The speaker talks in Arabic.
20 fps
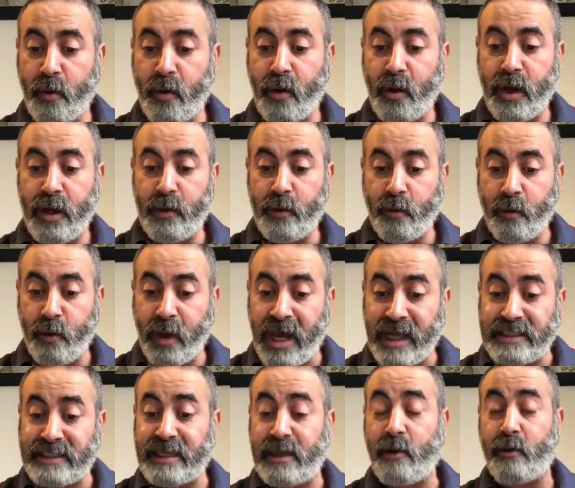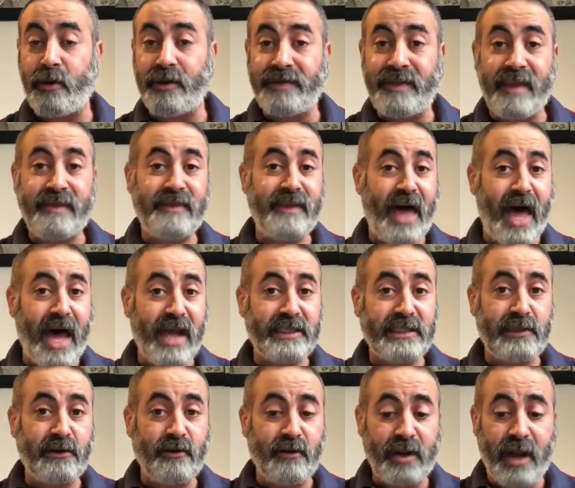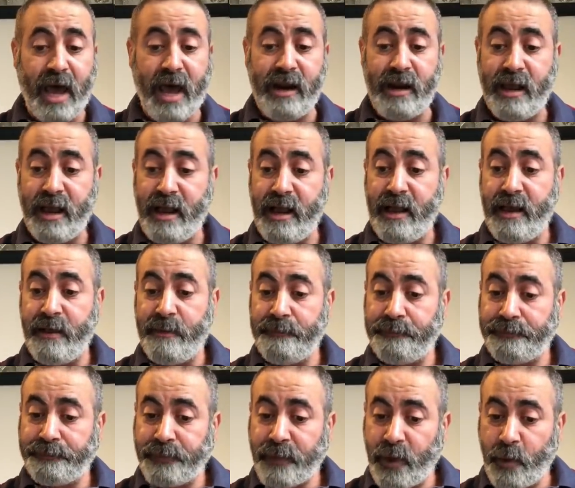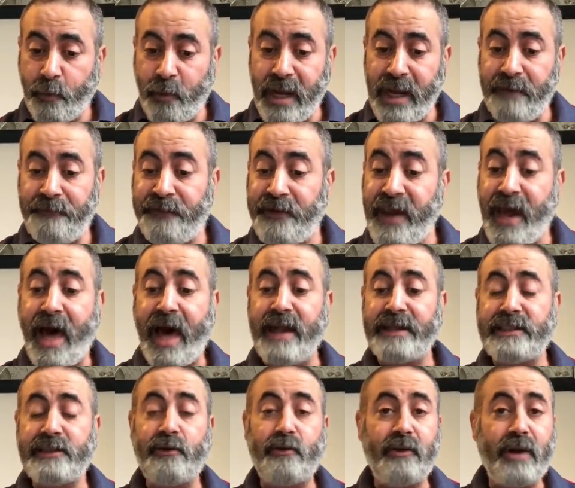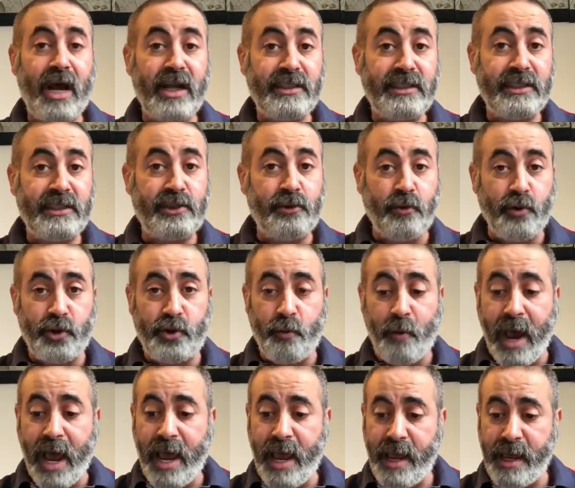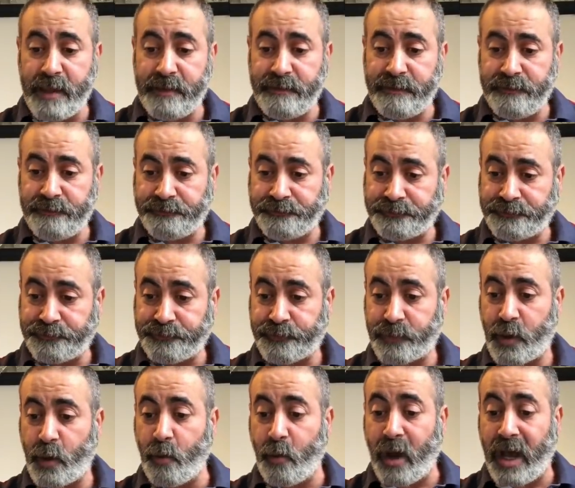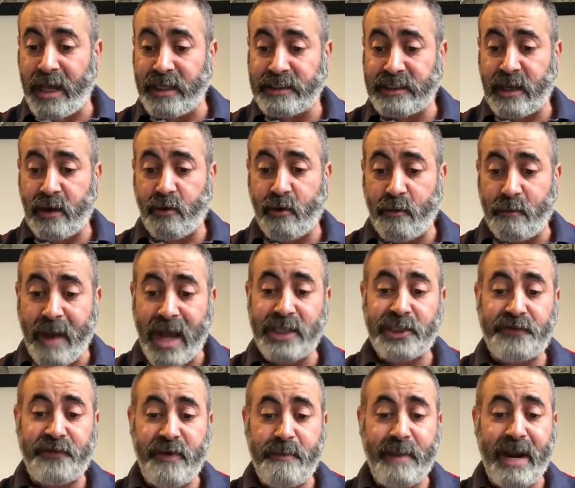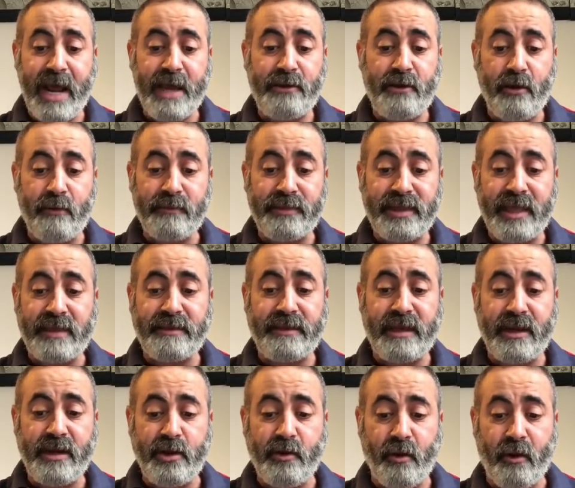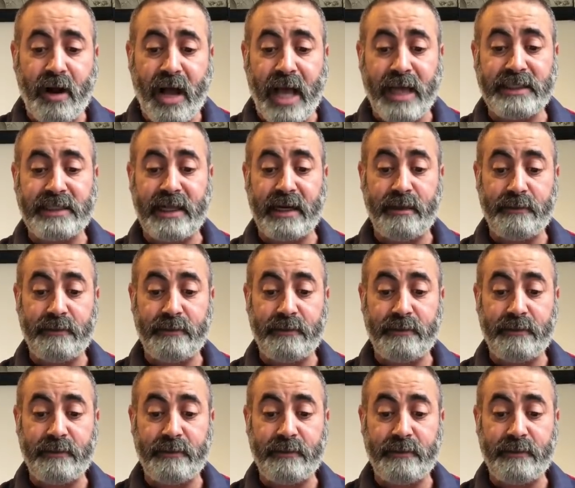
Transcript: وخسروا ضد ارسنال وين في ارسنال زوج واحد وخسروا ماتش في بلادهم ضد نيوكاسل